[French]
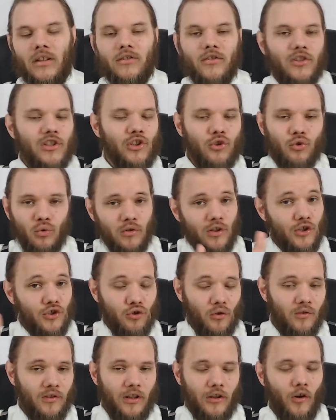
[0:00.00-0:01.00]
qui tuent des
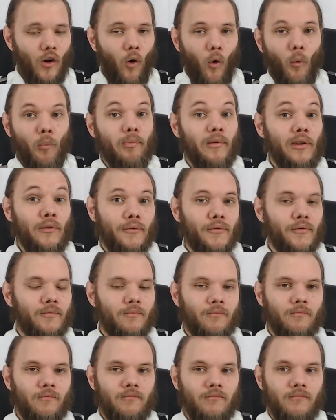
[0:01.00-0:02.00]
gens d'ailleurs au pif.
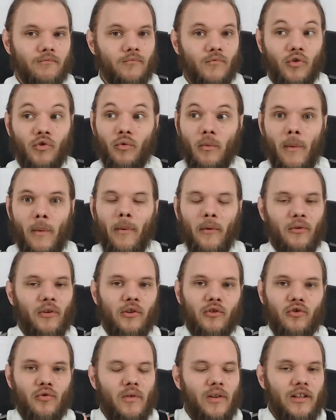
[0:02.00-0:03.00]
Ils ont même pas besoin
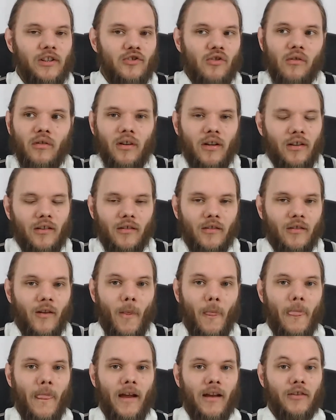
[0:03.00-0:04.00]
de tuer les gens. Hein.
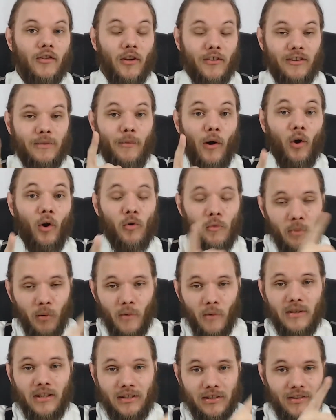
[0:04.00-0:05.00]
D'ailleurs c'est marrant, le
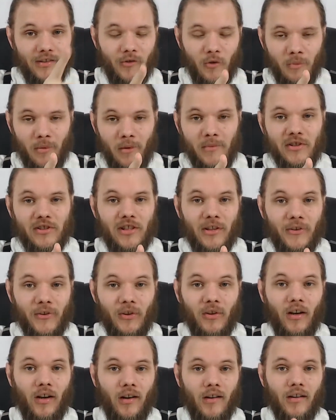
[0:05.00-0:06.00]
premier, qui, le premier
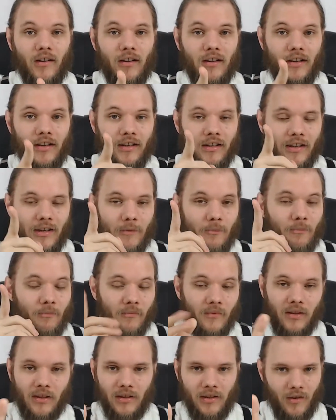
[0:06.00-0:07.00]
chasseur, il,
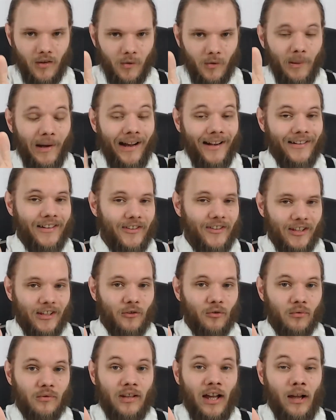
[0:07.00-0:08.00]
paralyse
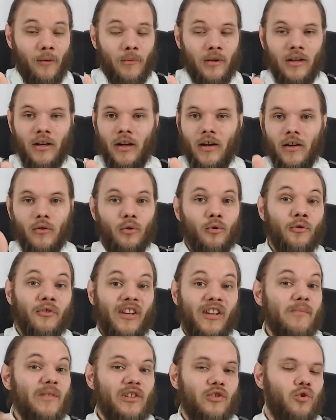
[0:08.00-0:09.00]
avec son arme, le
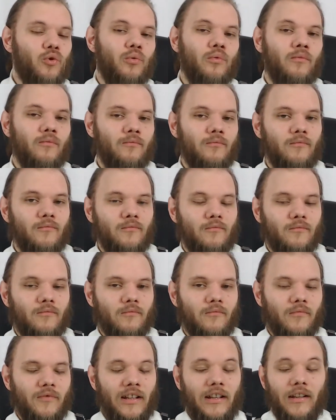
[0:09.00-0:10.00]
deuxième il tue.
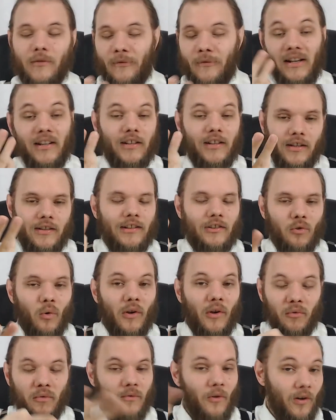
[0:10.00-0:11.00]
Les, enfin les,
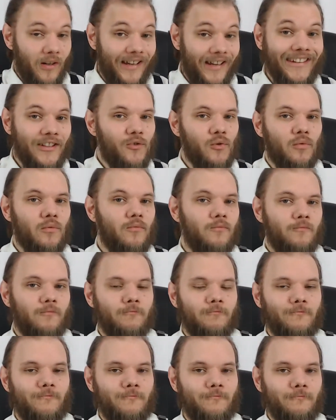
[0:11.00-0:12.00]
trois suivants là, il tue.
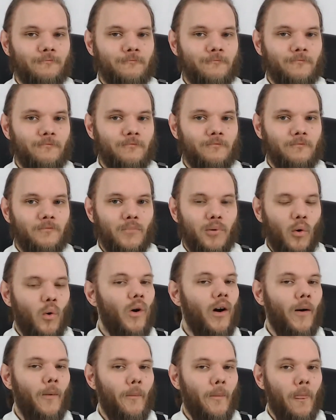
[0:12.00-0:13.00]

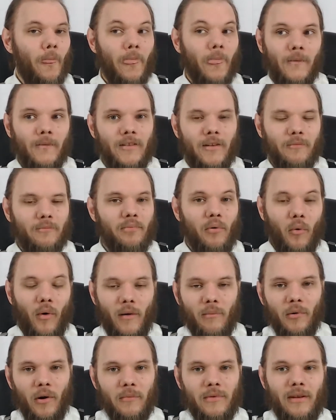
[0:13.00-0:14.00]
Pourquoi Pourquoi
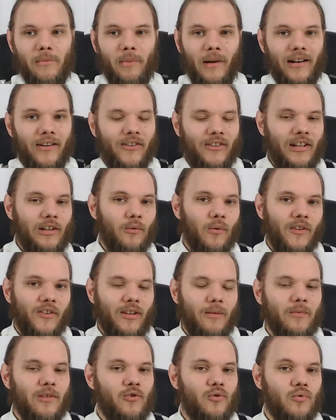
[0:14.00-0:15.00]
le premier est paralysé, le
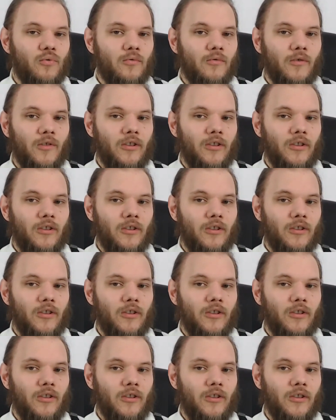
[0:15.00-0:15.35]
troisième il tue